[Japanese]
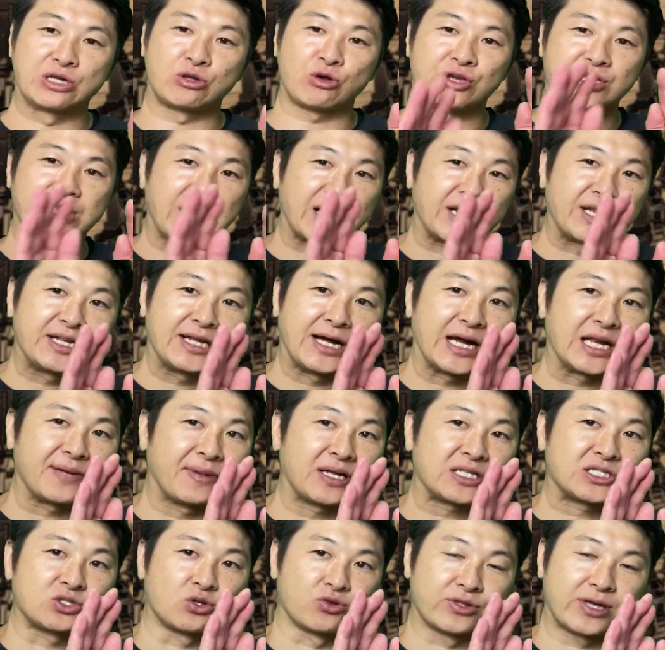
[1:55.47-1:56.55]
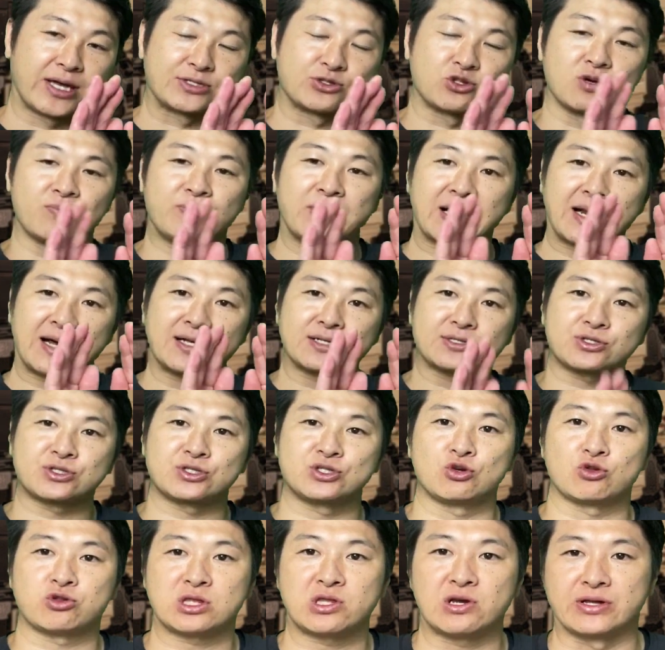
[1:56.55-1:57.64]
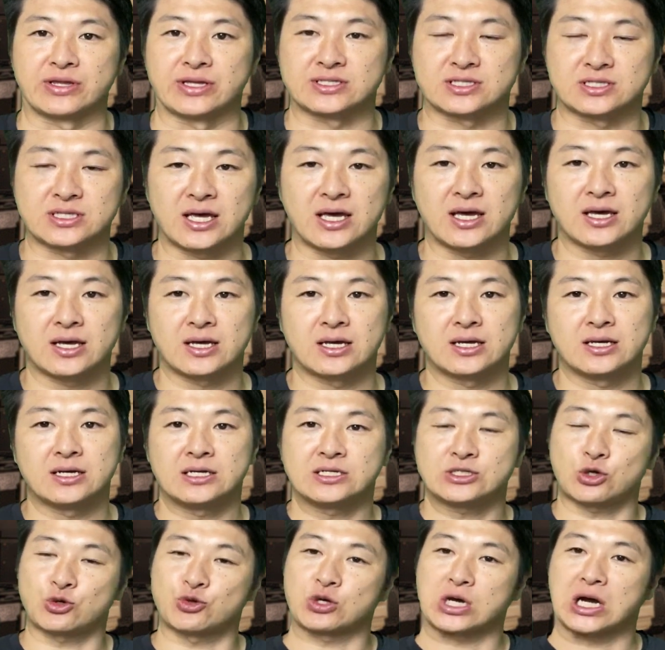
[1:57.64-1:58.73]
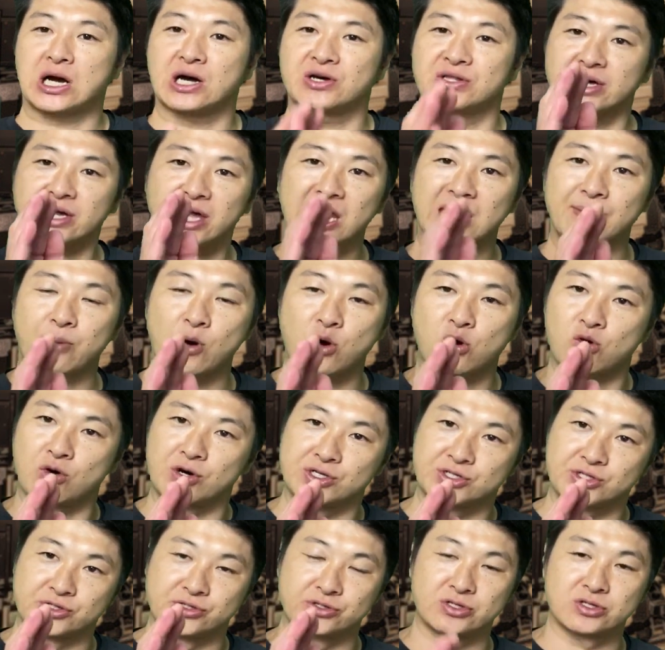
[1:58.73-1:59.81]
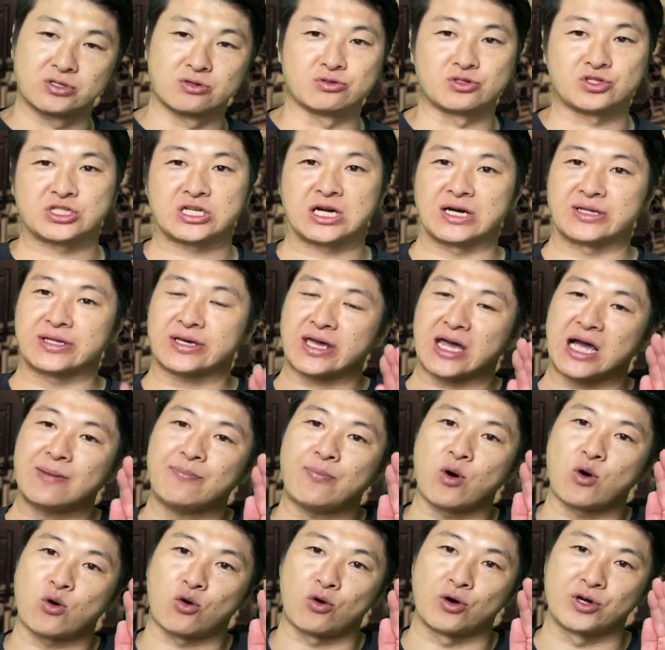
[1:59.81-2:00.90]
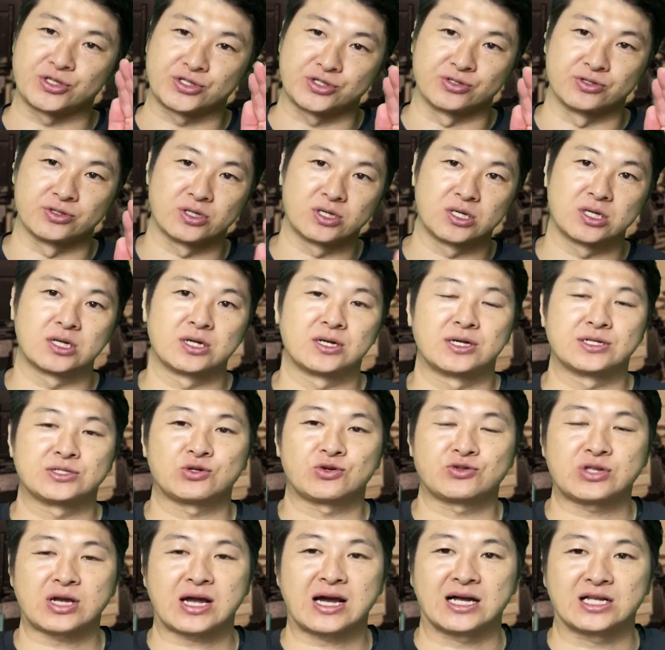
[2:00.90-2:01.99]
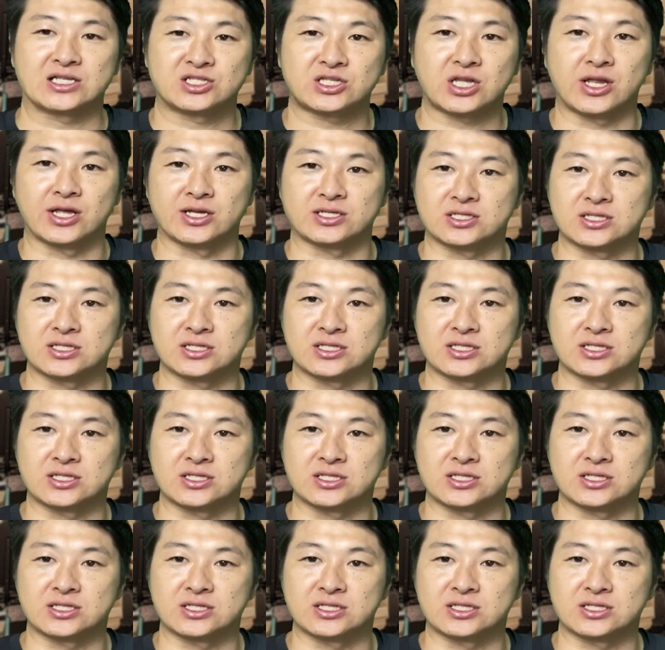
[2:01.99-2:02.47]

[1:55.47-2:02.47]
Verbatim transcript: と左にありますので、そのバランスによってはですね、外側だけがぽっこりする。内側だけがぽっこりする。そういった感じでです